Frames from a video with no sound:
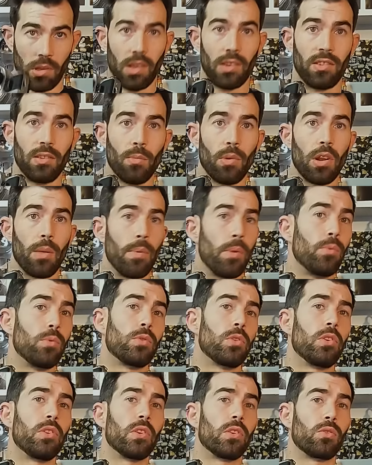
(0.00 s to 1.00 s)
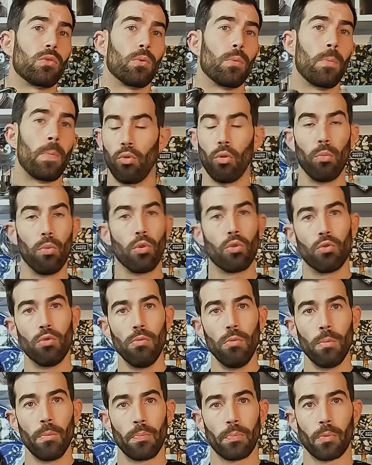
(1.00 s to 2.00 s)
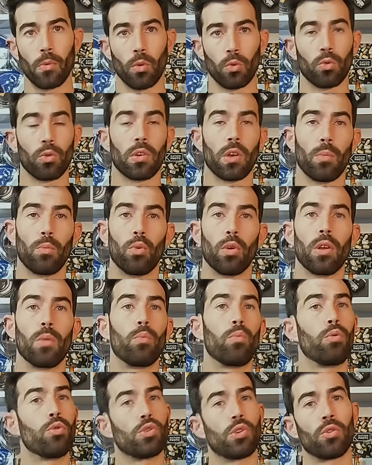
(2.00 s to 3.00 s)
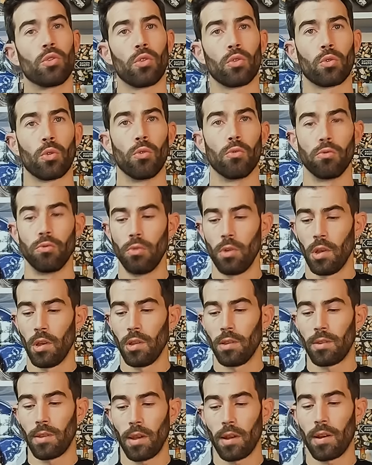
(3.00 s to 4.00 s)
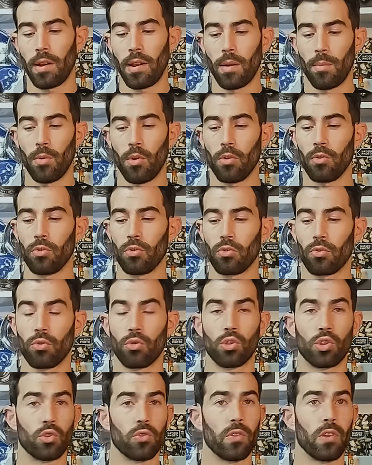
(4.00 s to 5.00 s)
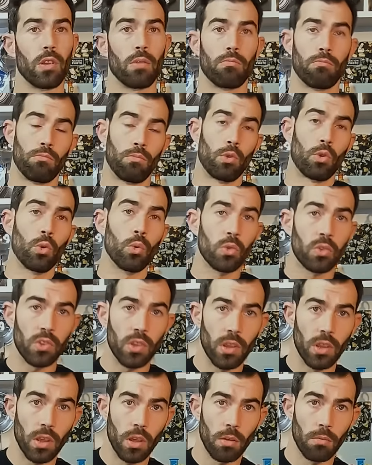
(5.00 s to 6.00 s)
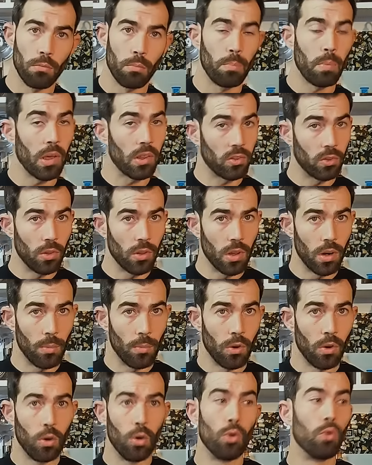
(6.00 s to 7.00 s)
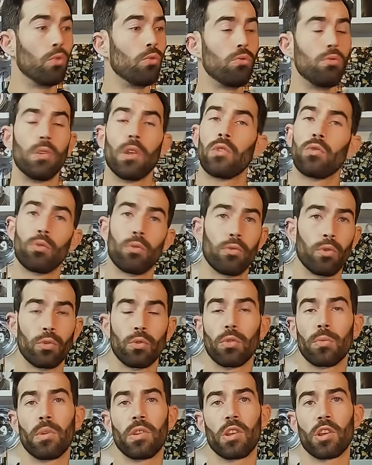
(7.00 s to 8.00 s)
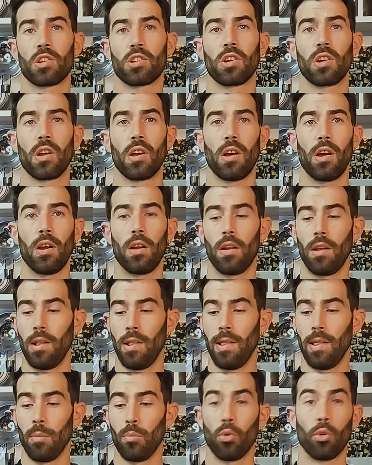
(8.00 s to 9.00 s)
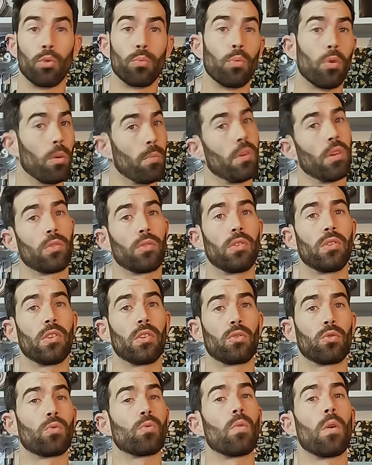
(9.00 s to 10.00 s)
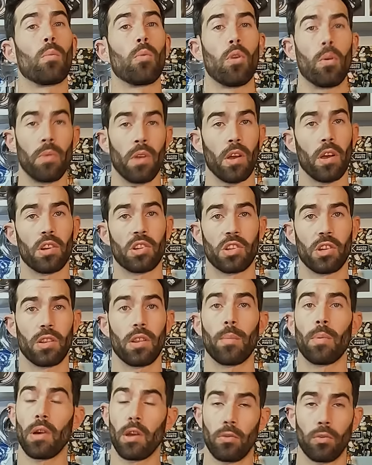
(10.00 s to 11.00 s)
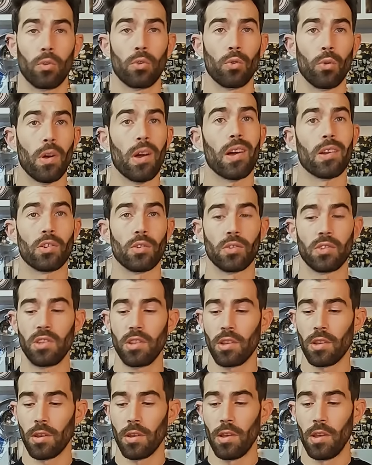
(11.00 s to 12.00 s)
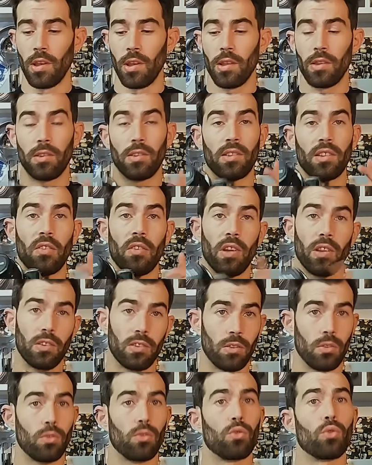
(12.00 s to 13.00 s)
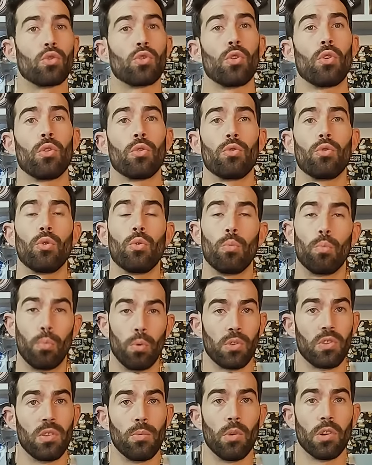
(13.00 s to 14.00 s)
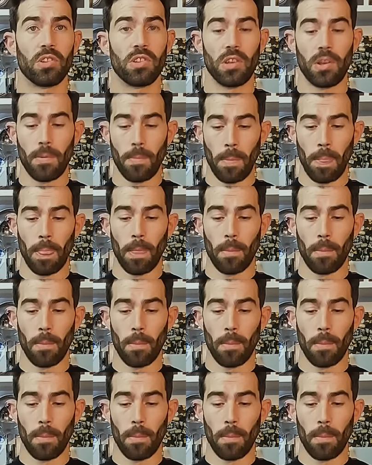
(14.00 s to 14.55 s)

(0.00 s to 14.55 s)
quasiment la même utilisation. Pour beaucoup, en tout cas pour les plus jeunes d'entre vous, très clairement, ce que je vais conseiller personnellement ou Nation Photo de manière générale pour une première utilisation ou un premier achat d'appareils photo argentique, ça va être ce genre de petit boîtier.